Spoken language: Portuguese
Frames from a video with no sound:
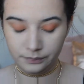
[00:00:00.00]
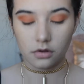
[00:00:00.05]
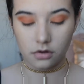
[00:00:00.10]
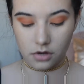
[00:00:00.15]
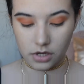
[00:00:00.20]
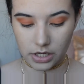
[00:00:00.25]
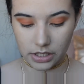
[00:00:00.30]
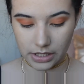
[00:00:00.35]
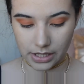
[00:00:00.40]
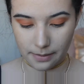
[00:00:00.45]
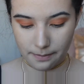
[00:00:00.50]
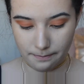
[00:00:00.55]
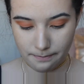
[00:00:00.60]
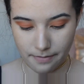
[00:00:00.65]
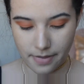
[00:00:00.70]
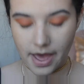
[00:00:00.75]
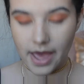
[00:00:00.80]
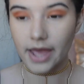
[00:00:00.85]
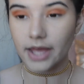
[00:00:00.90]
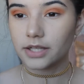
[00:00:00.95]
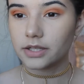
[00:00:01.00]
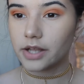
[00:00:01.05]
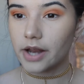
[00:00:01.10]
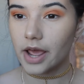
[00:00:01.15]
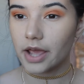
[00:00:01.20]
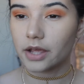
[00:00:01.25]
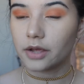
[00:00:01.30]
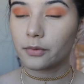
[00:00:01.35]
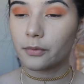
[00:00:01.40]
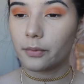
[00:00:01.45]
Agora tá bem
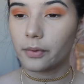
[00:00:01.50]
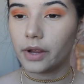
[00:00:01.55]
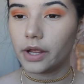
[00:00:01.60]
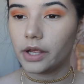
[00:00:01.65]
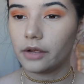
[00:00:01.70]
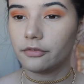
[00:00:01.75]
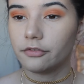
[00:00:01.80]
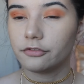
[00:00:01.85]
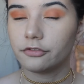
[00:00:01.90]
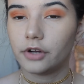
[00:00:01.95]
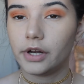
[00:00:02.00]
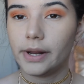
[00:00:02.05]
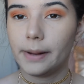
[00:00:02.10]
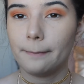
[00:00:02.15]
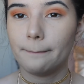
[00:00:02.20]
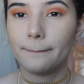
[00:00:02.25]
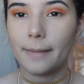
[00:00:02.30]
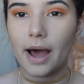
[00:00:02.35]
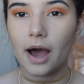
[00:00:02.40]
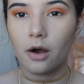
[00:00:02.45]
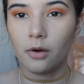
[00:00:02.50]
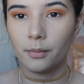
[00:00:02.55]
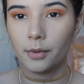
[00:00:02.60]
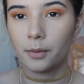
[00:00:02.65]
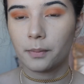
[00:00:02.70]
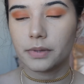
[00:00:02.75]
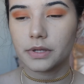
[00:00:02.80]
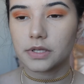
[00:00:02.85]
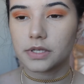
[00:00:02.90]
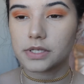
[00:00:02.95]
drag queen. Vou limpar o
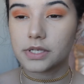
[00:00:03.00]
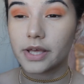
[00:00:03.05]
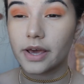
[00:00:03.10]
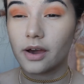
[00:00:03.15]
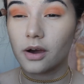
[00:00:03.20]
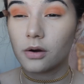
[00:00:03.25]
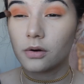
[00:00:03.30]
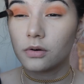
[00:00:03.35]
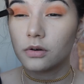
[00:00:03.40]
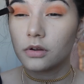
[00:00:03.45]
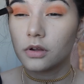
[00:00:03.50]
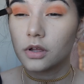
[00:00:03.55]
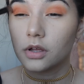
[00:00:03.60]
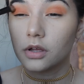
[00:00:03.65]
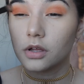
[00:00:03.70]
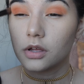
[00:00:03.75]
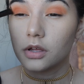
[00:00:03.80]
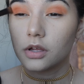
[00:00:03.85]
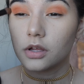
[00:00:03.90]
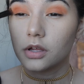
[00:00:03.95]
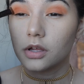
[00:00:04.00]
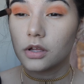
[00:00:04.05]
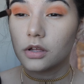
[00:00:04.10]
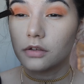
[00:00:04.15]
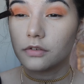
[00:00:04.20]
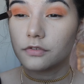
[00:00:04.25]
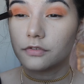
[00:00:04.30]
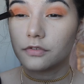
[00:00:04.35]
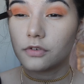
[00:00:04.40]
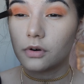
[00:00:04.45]
meu pincel
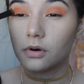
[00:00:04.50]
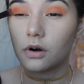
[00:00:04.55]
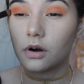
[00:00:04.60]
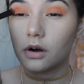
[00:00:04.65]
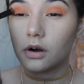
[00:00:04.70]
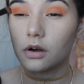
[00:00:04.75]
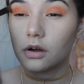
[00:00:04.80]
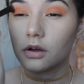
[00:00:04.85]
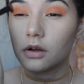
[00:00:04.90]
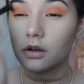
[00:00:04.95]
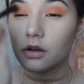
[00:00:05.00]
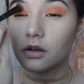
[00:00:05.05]
e vou, ó,